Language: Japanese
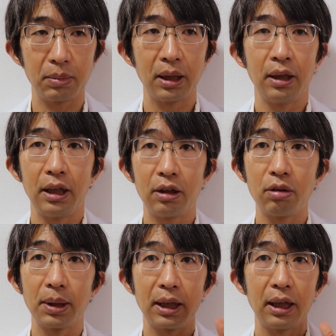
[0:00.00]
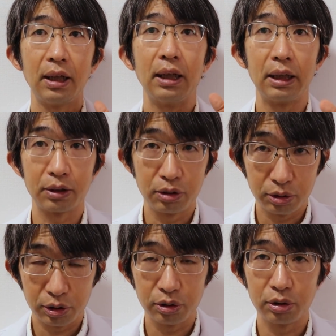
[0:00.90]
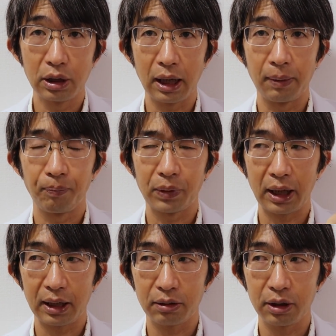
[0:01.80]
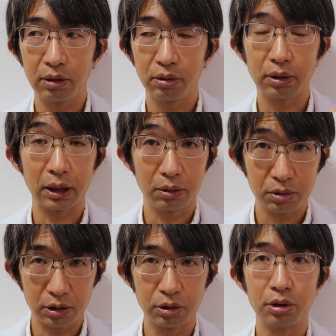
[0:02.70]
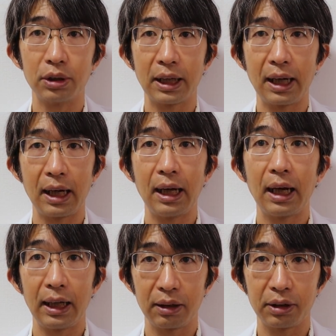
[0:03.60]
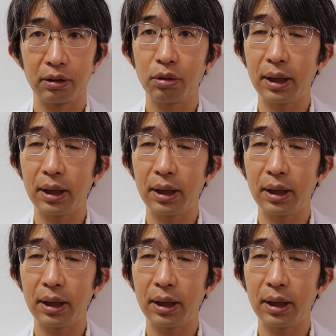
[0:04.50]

まあ、1個目が吸収が早すぎると血糖値の上下が早くなる。